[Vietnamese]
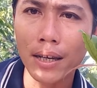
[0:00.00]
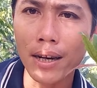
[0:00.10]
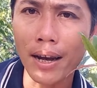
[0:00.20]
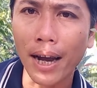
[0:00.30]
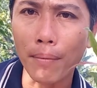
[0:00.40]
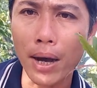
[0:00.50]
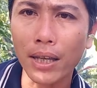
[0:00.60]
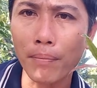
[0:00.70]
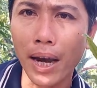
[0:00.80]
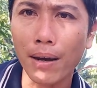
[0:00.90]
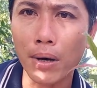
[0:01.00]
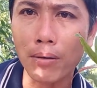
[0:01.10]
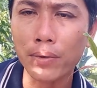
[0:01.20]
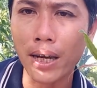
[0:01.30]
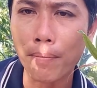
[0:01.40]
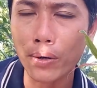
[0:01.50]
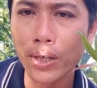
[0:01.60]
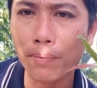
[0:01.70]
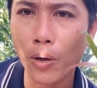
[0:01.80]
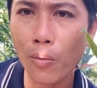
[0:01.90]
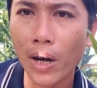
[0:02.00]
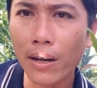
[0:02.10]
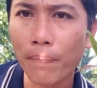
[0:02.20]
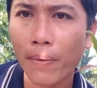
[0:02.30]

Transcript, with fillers: chứ đơn hàng 300 ngàn thì mực cũng sẽ bao ship toàn quốc